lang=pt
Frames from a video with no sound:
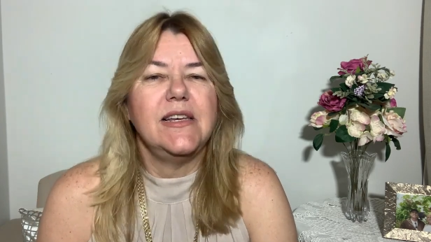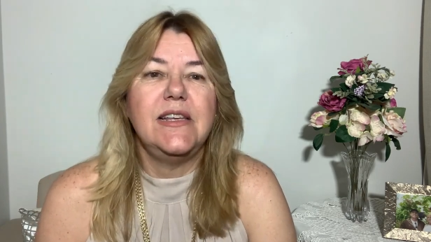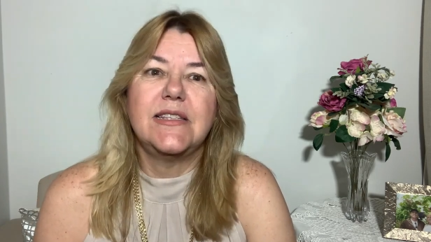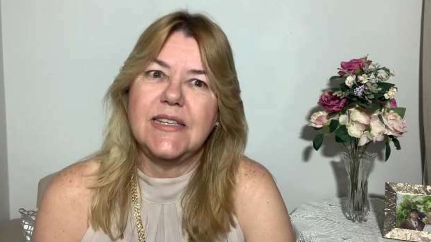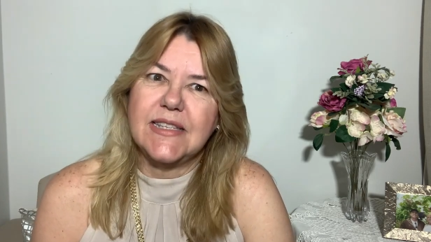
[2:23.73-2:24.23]
e
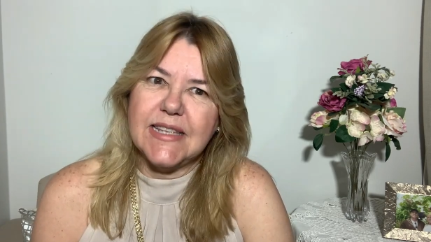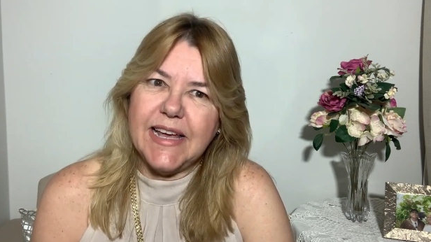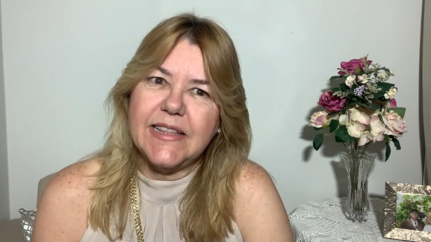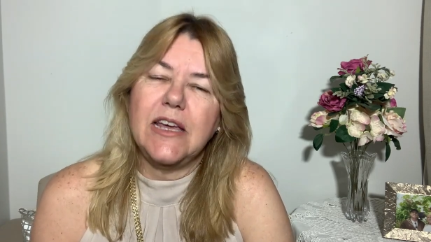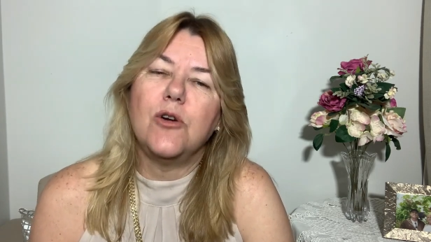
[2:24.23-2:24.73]
se
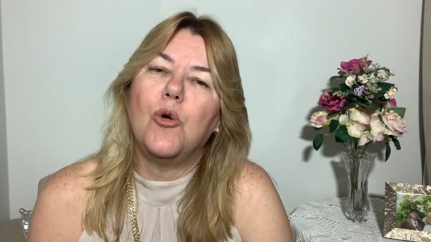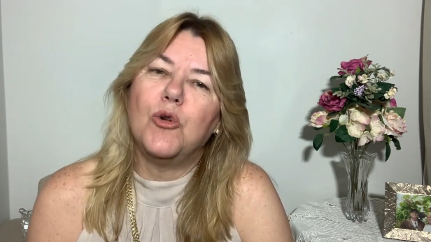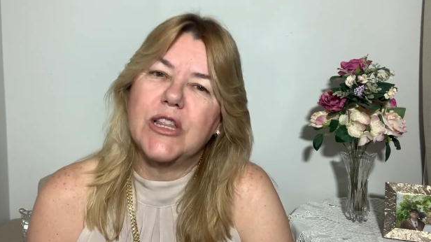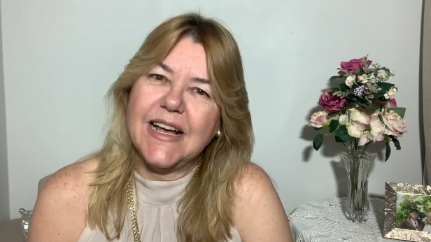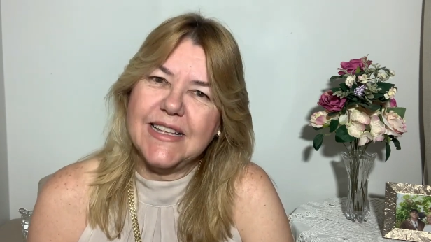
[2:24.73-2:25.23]
sentem
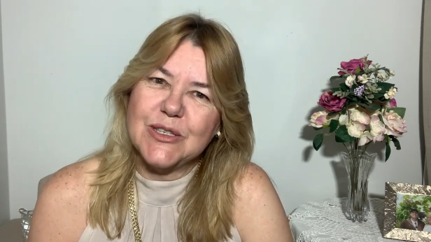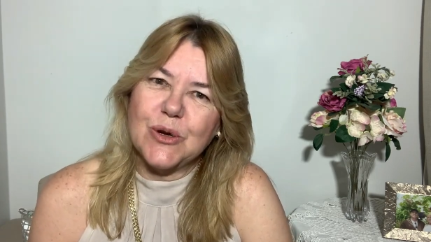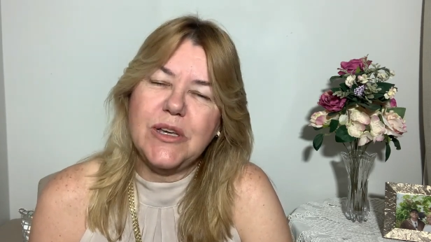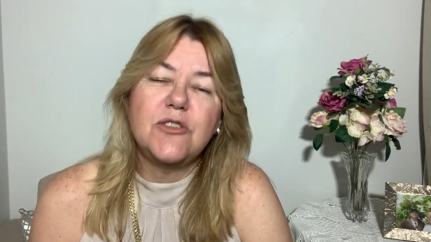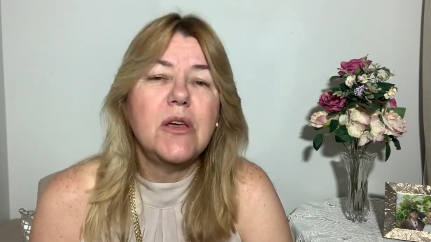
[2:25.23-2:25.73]
incomodadas
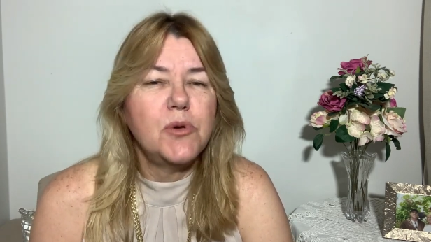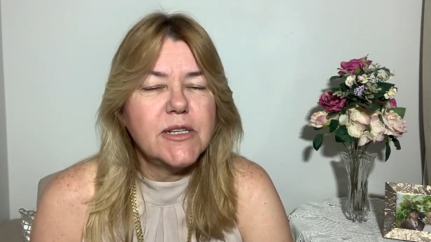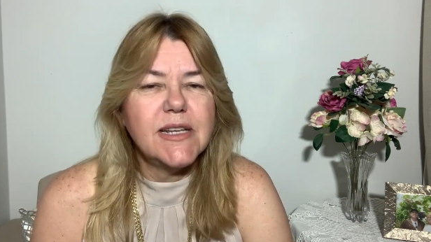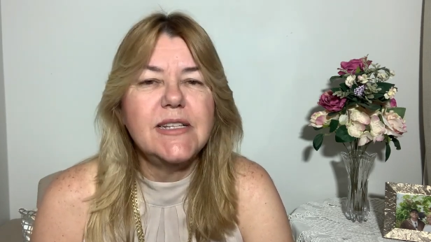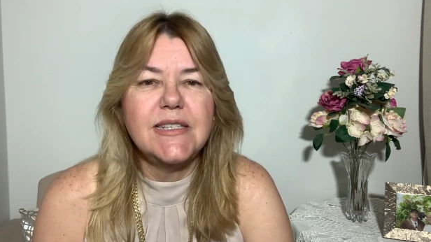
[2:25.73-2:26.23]
com isso, é
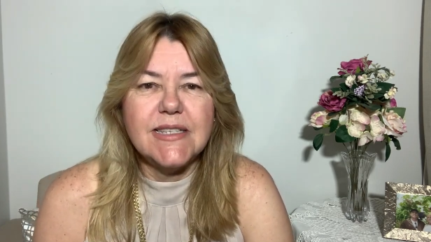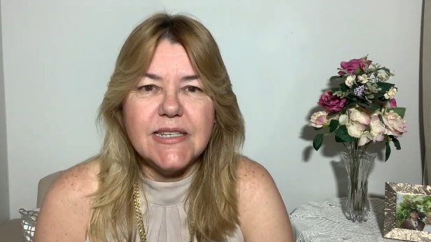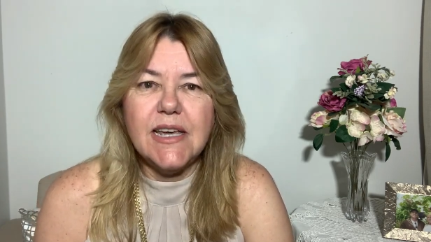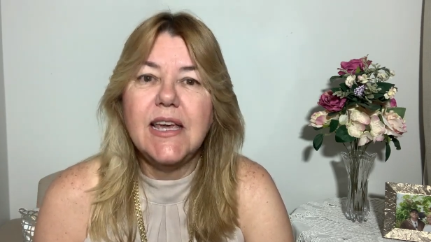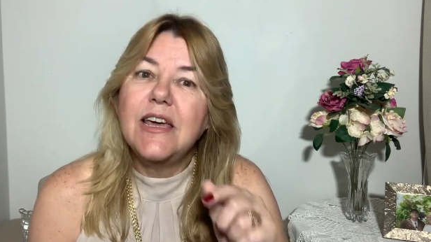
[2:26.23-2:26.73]
importante
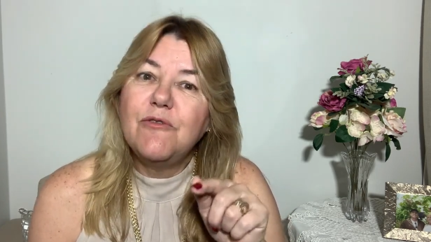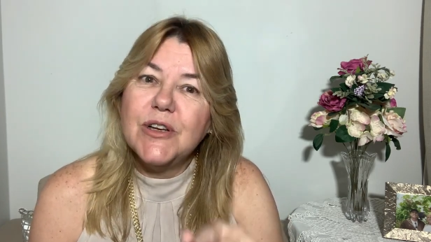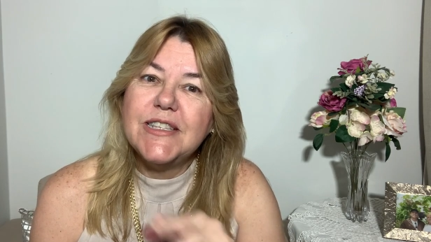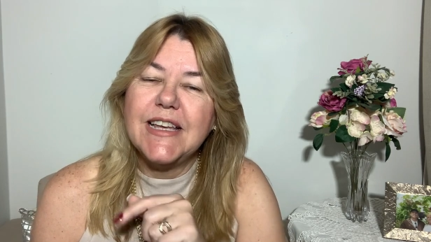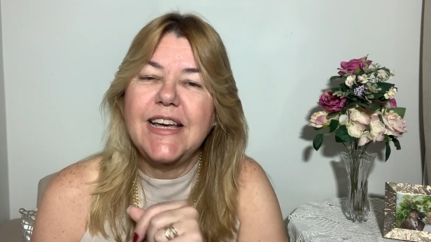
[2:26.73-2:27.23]
sim que
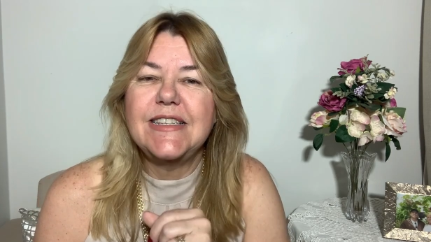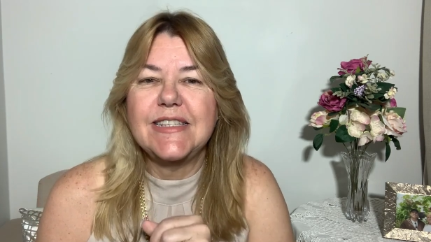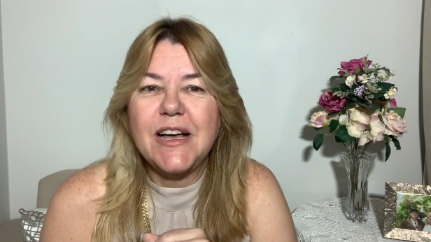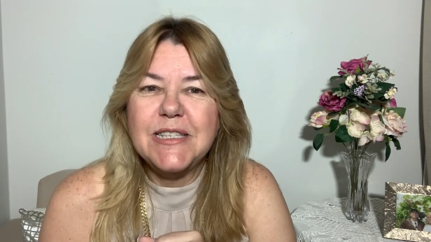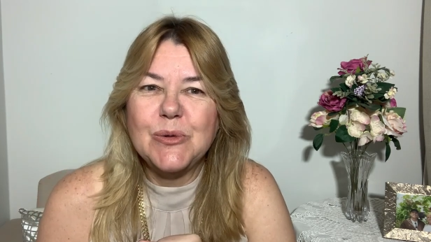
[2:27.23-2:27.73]
vocês
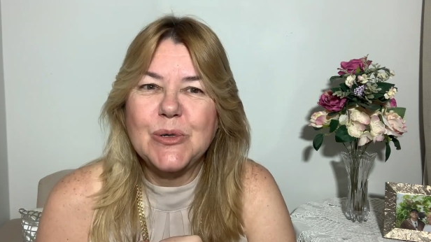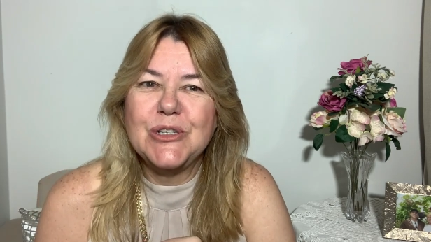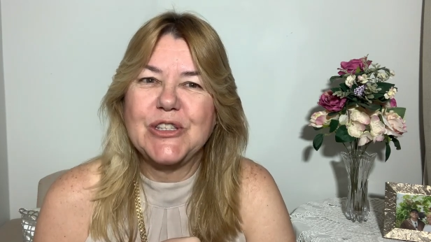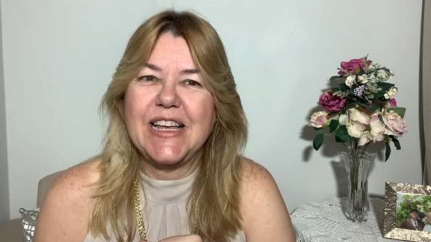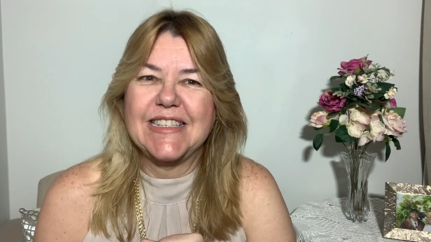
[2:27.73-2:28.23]
façam
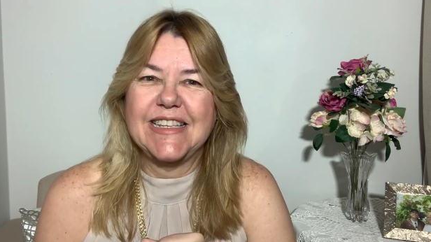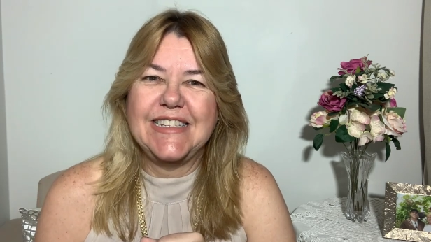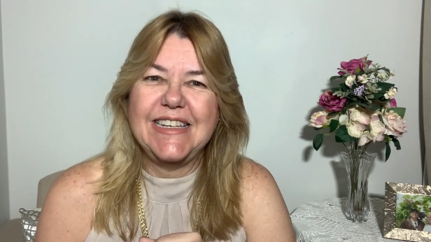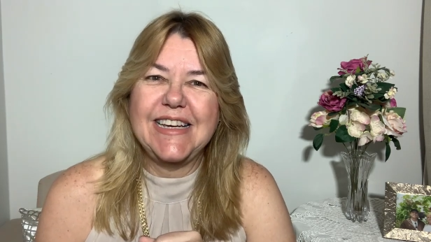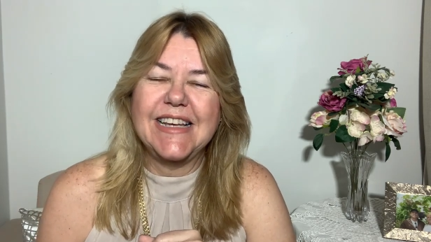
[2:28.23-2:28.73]
uso dessas
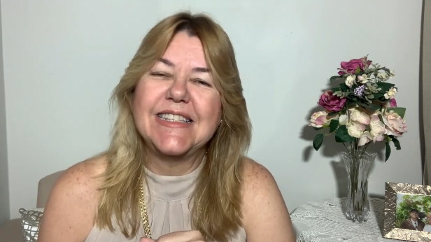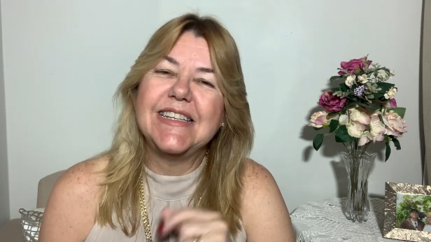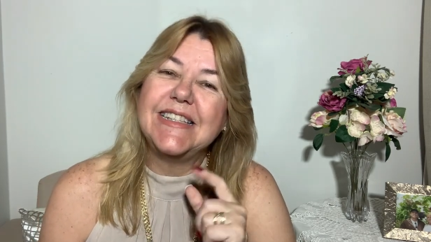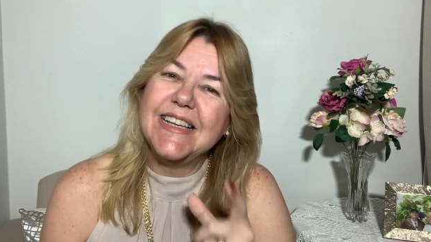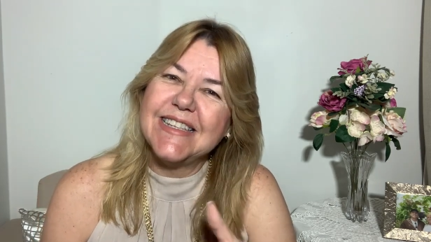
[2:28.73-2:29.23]
dicas
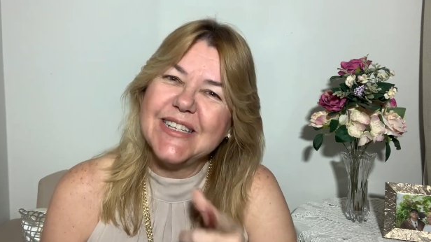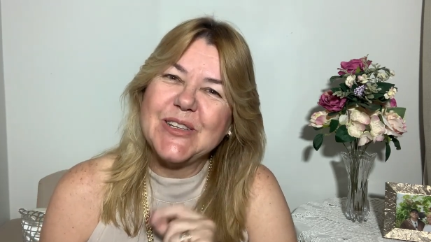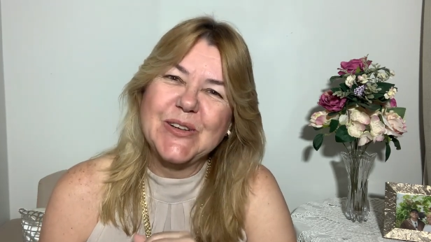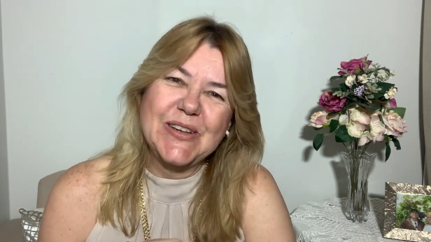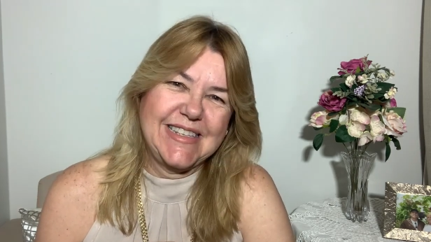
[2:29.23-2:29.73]
e desses
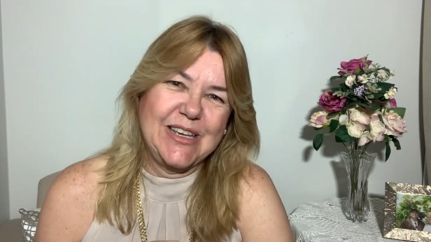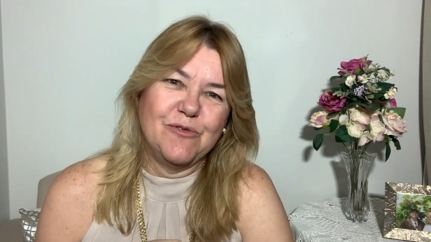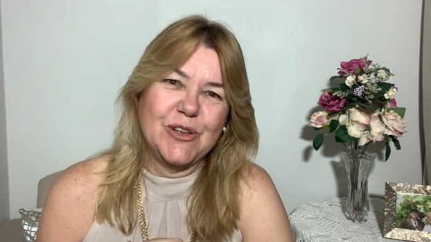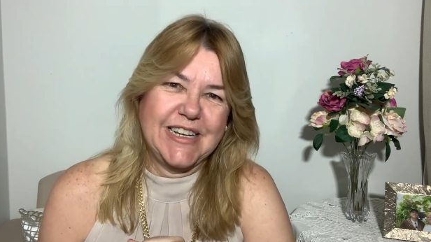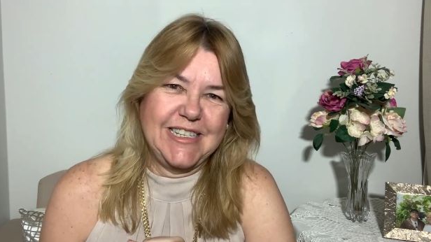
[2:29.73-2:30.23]
truques que eu
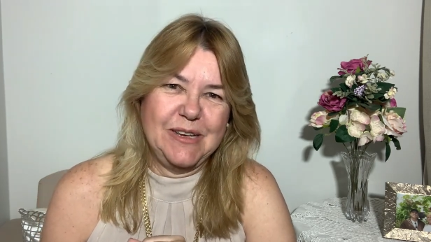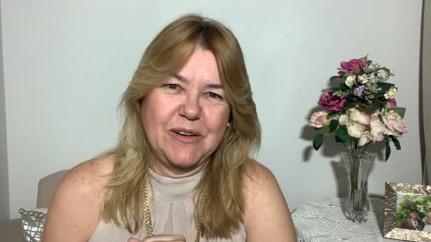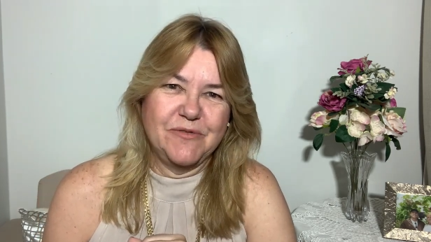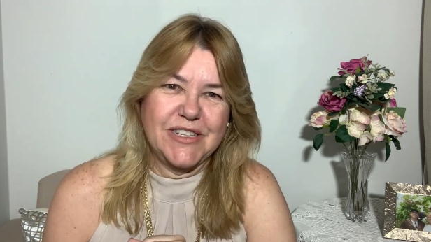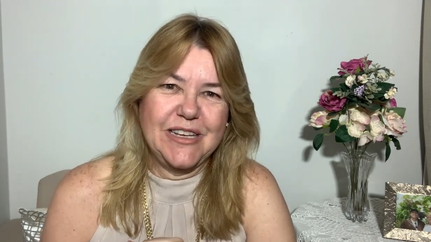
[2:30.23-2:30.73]
vou trazer
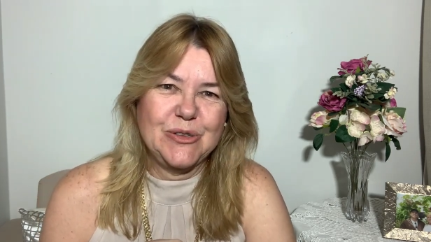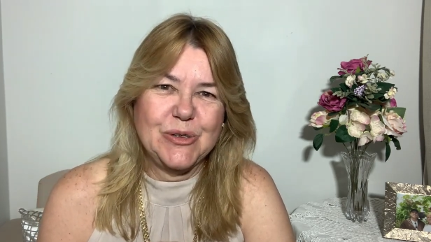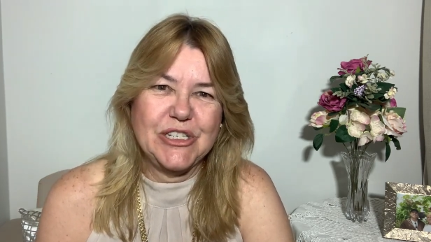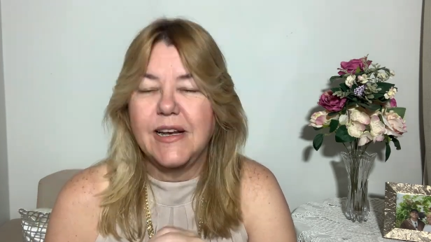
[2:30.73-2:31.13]
para vocês hoje.